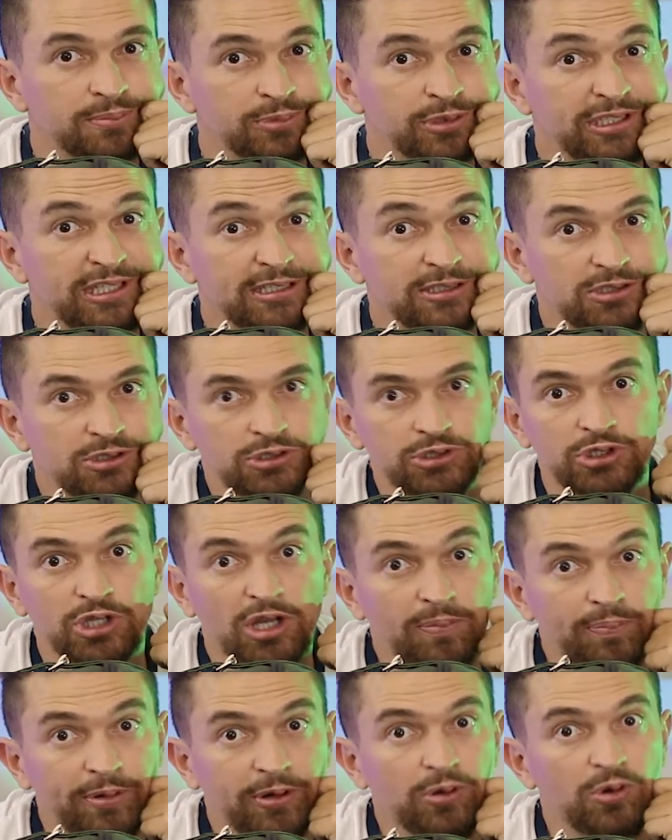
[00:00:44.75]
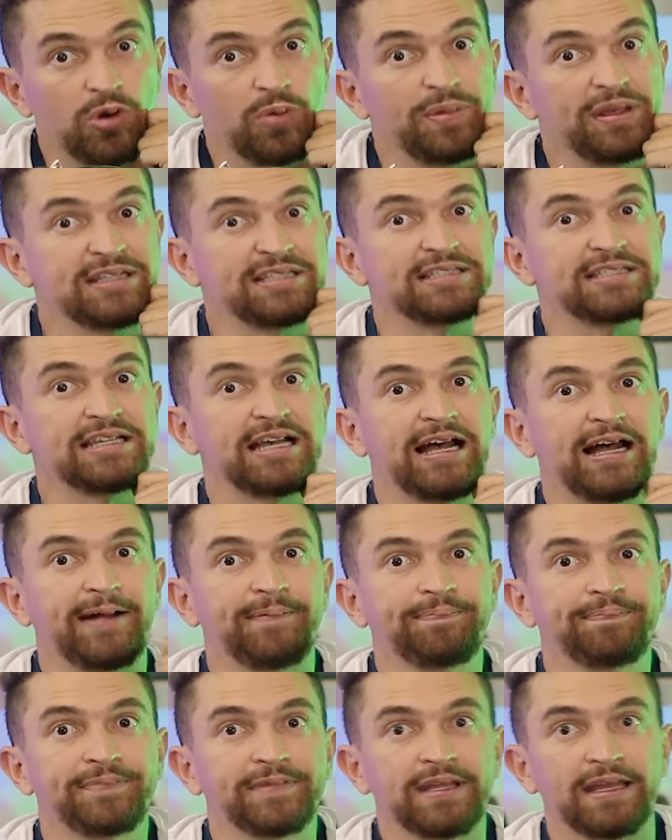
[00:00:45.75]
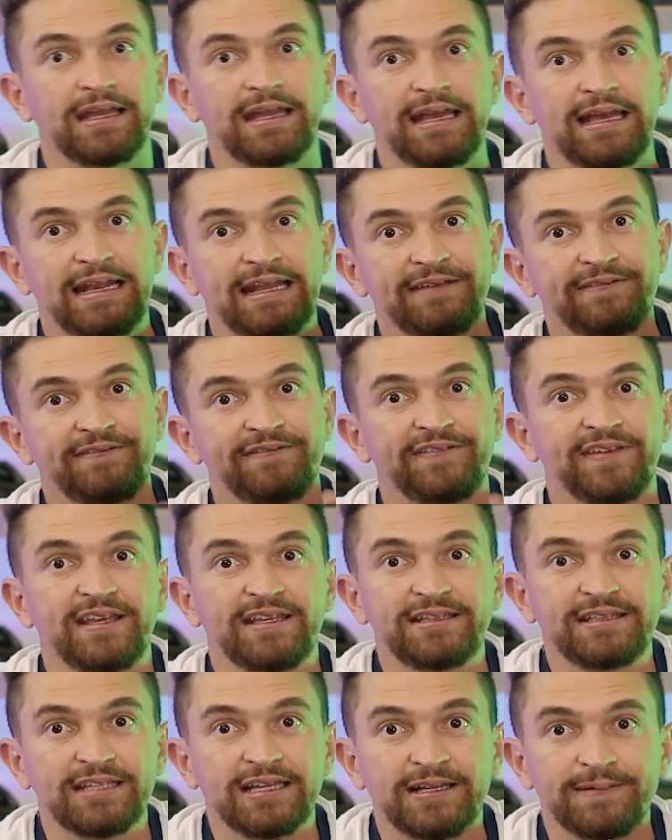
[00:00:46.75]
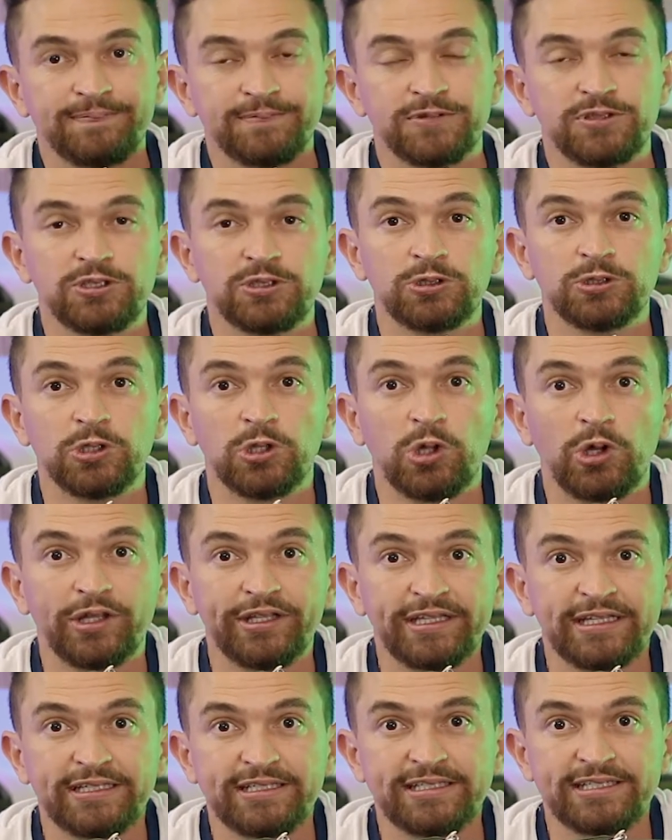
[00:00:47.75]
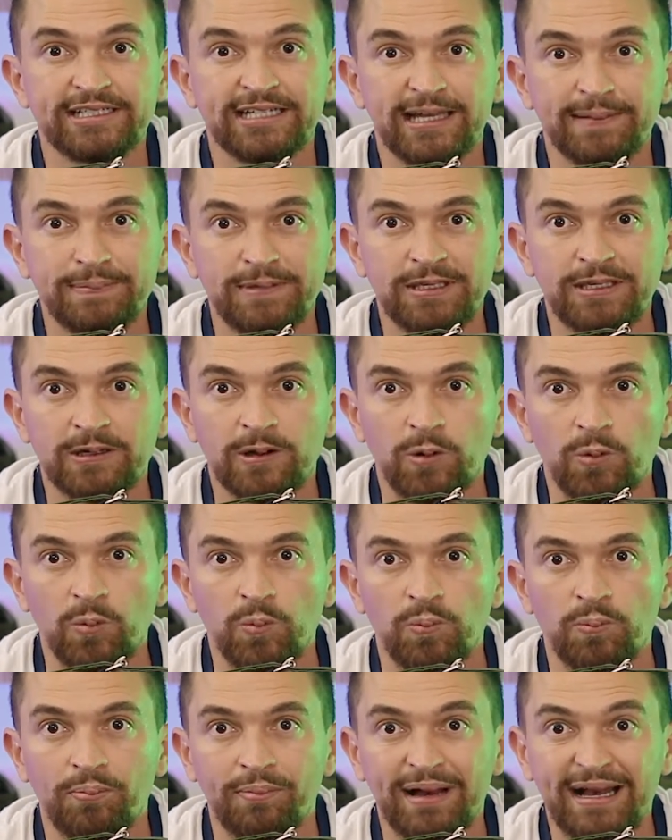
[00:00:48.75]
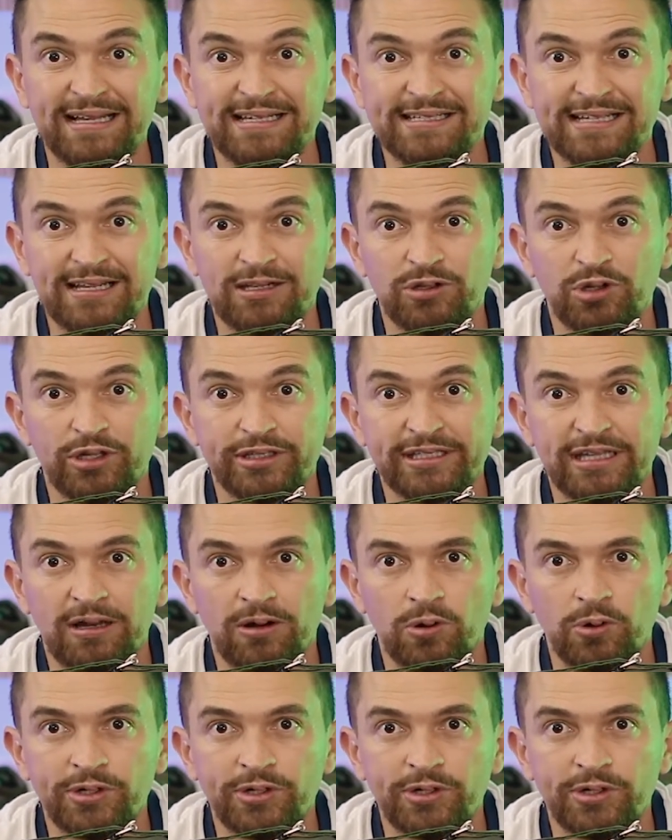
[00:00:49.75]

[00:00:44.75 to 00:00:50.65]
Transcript: Porque só para começar, ela é feita de lona de caminhão, mas a lona